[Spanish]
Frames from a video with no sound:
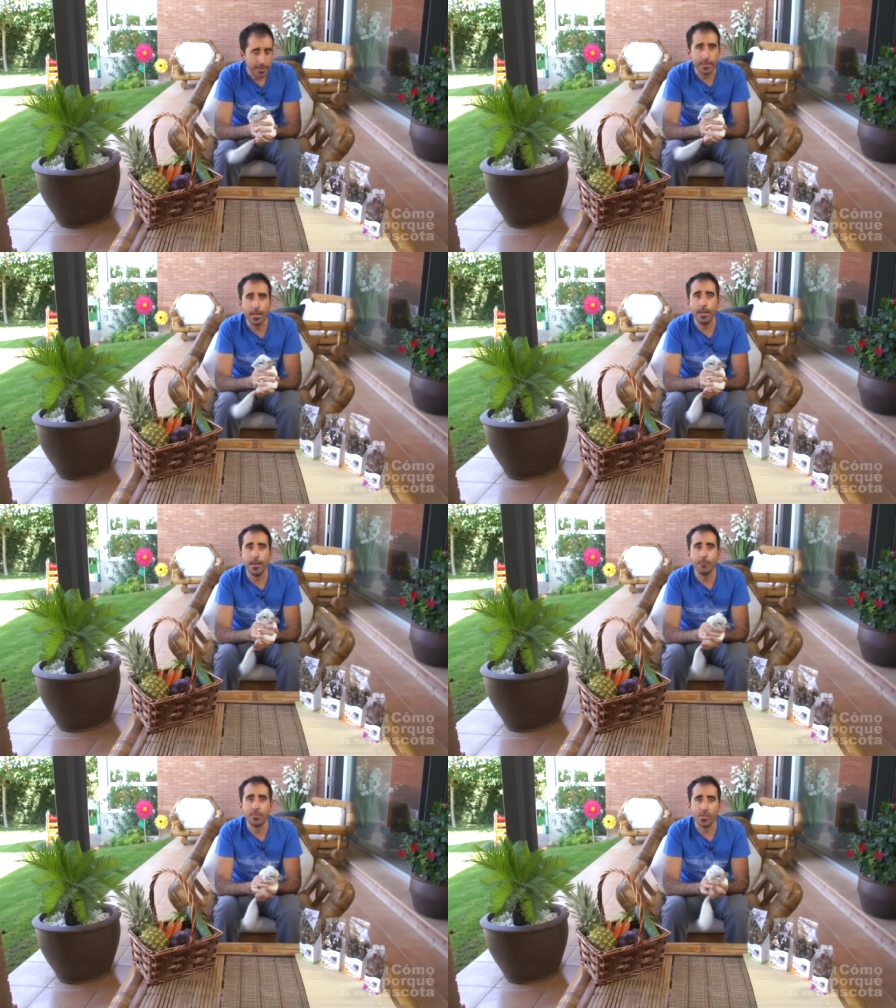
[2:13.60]

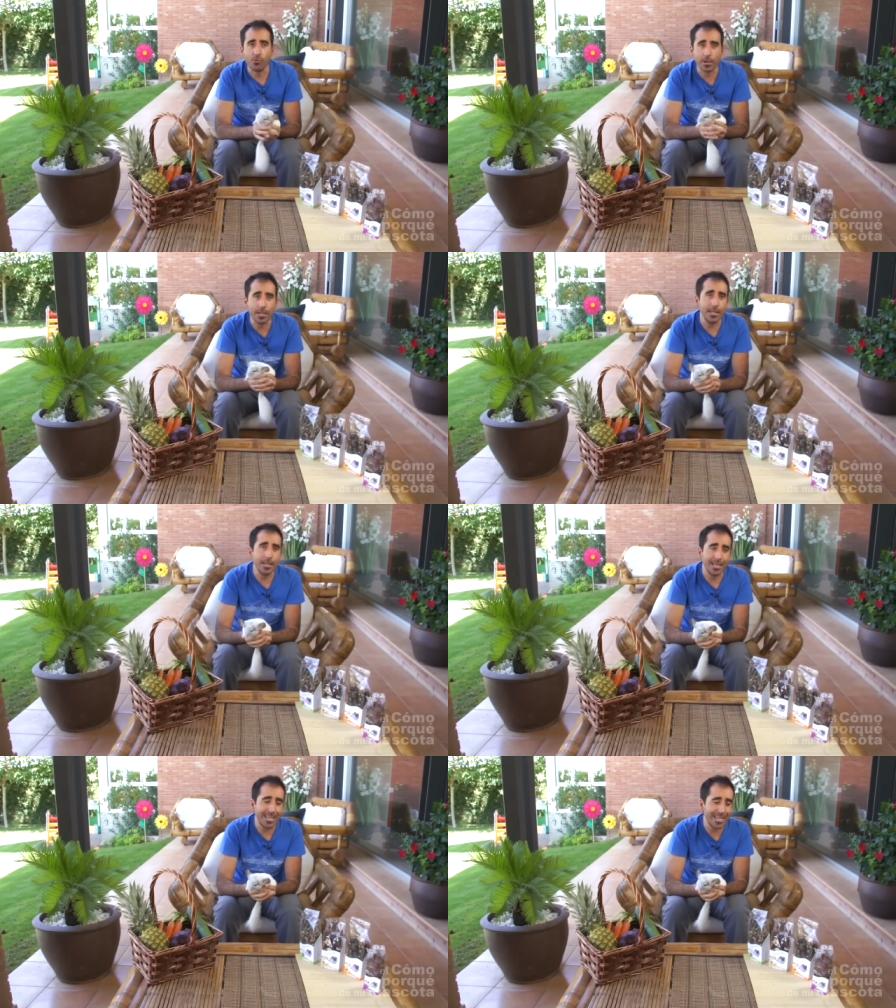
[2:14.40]
de
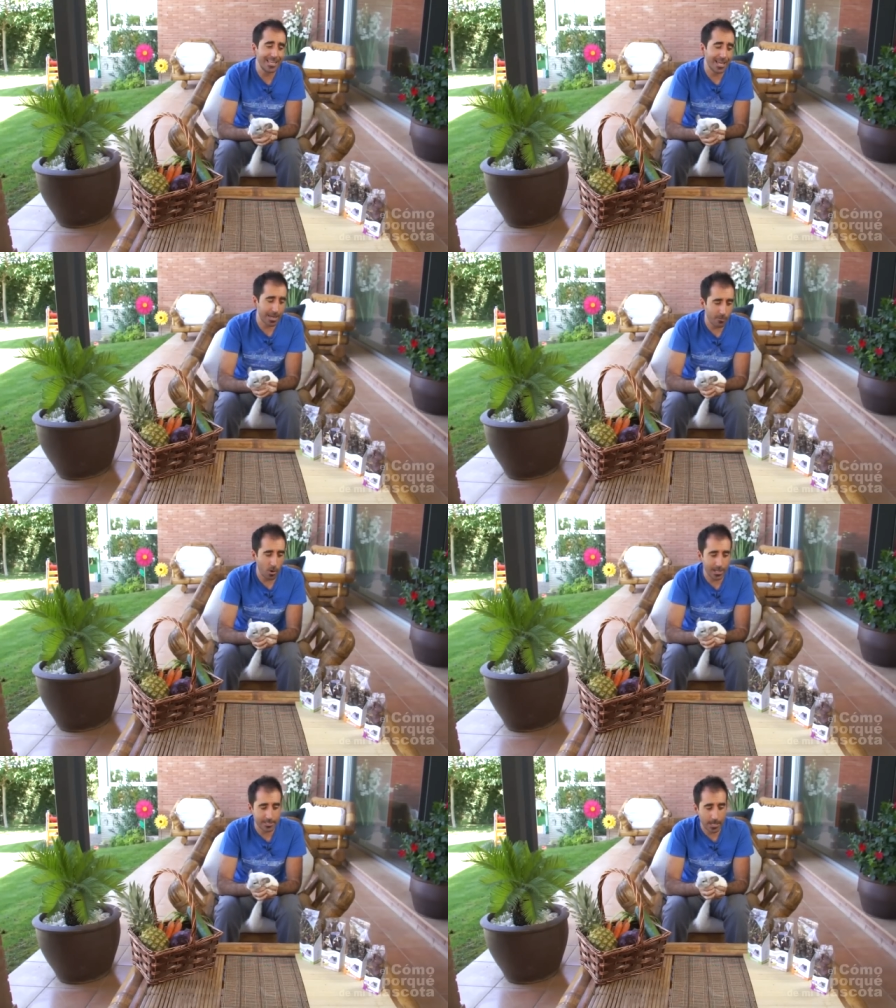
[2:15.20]
zucchini y de
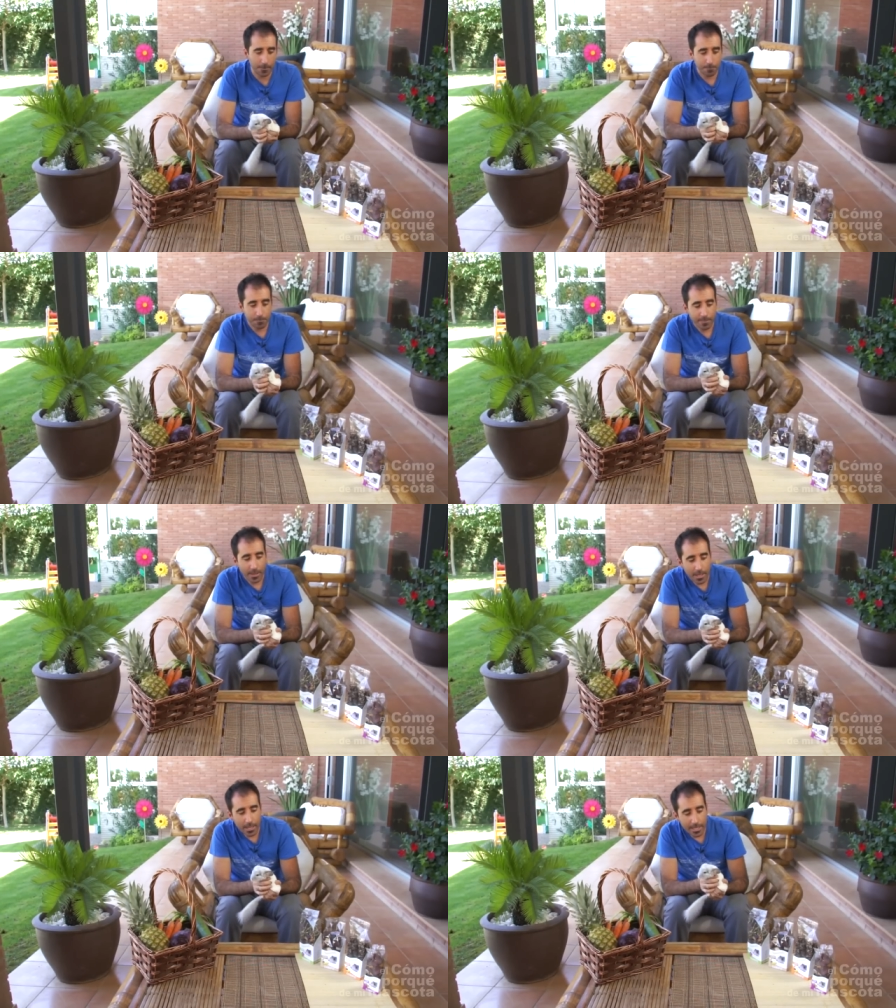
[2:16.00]
remolacha.
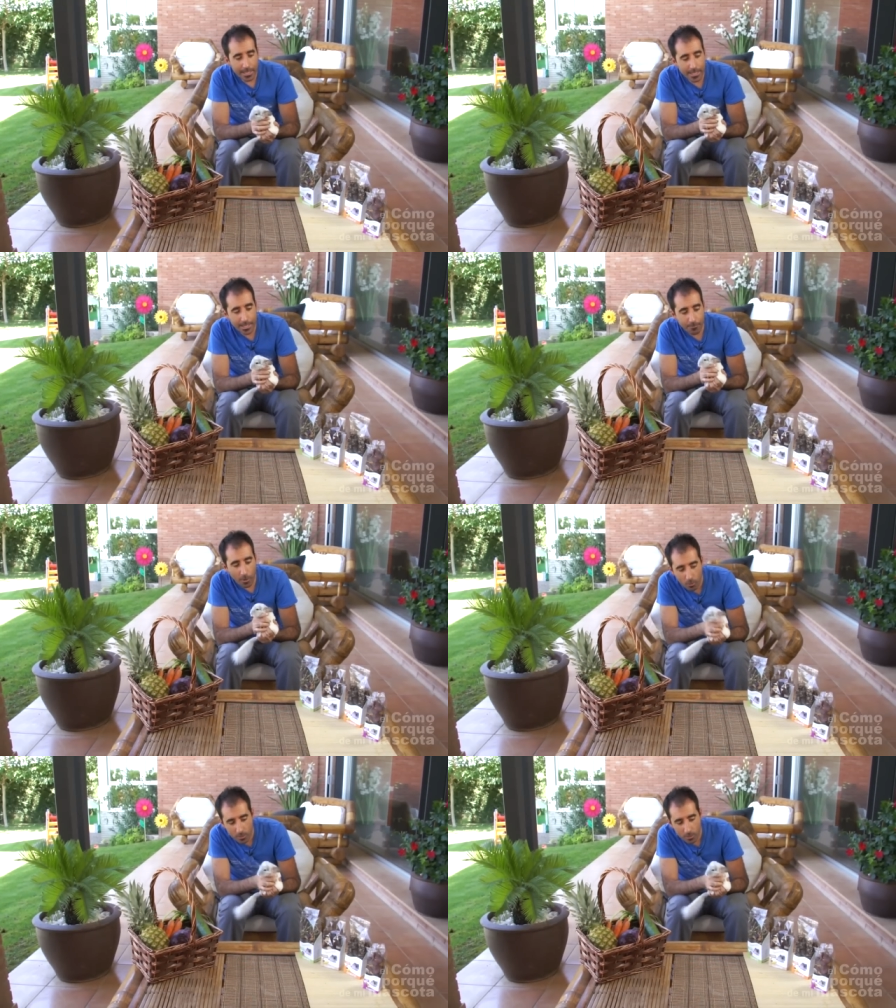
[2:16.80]
Y por